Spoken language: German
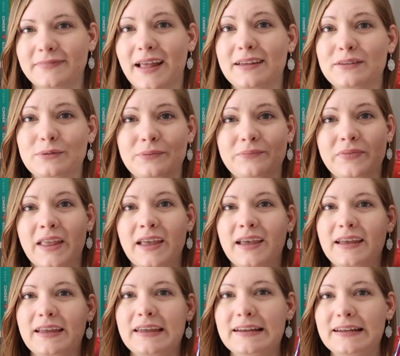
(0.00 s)
Also,
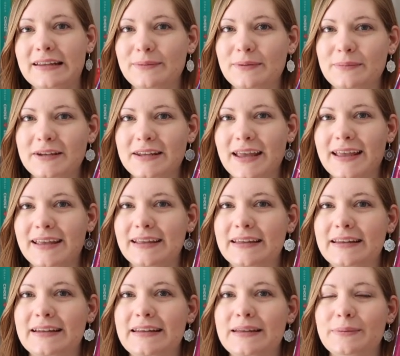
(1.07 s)
ich liebe Matt Haig,
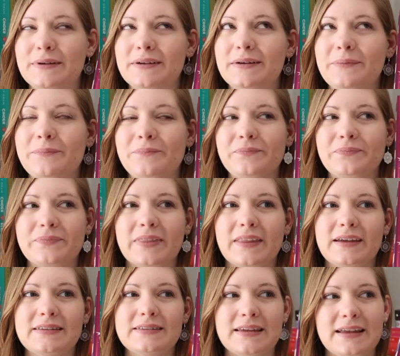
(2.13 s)
ich liebe
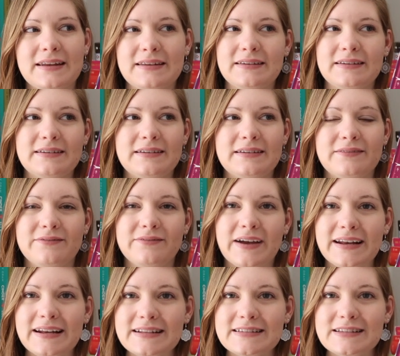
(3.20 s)
seine
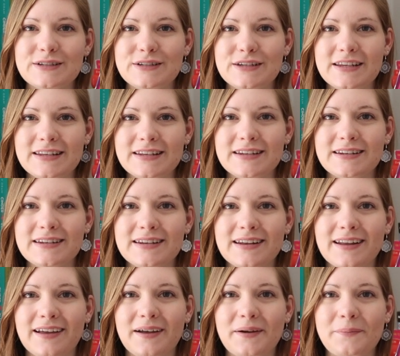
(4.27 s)

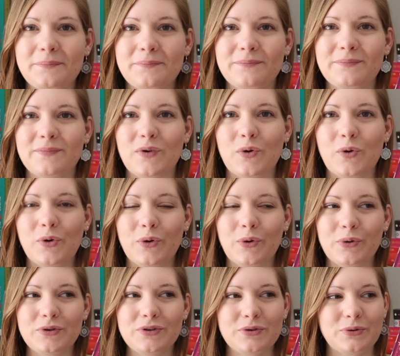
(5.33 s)
Weihnachtsgeschichten ähm,
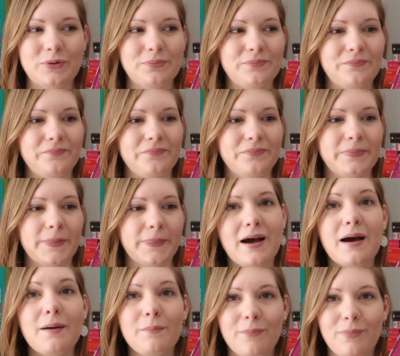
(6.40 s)
rund um
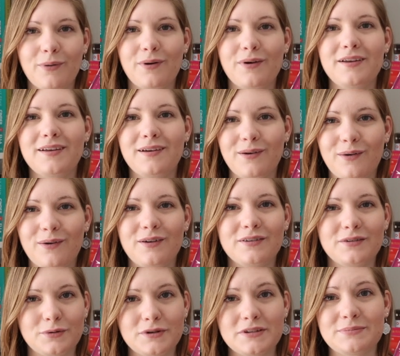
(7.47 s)
A Boy
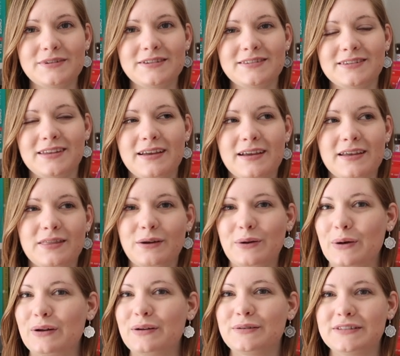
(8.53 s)
Called Christmas, The
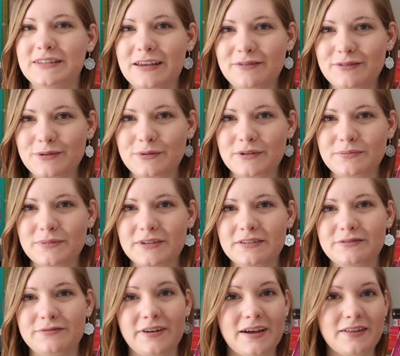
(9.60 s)
Girl Who Saved
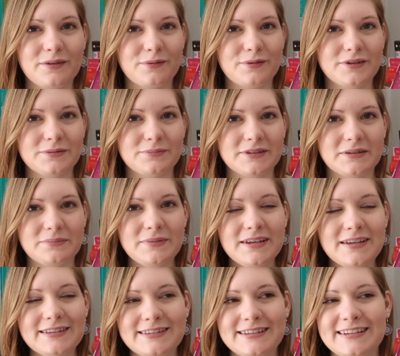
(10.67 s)
Christmas, Father Christmas and
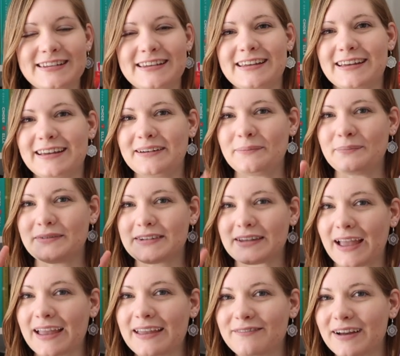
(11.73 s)
Me sind die ähm,
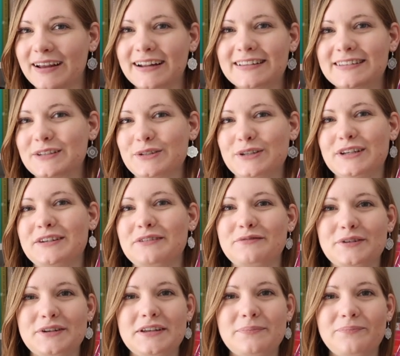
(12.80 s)
drei Weihnachtsgeschichten
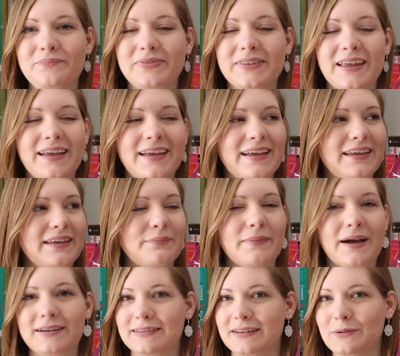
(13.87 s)
von ihm. Ich
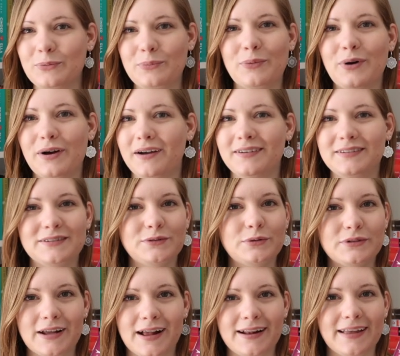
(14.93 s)
mag seinen Humor
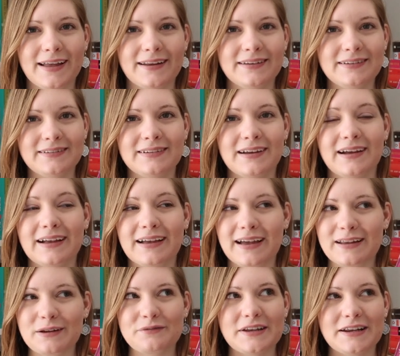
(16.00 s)
total gerne,
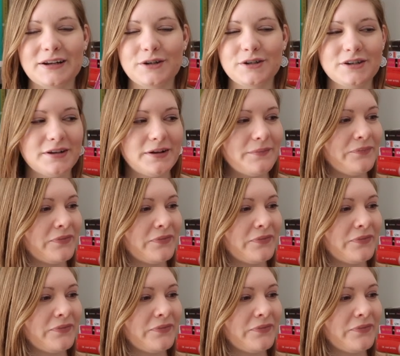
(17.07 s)
gerade auf Englisch.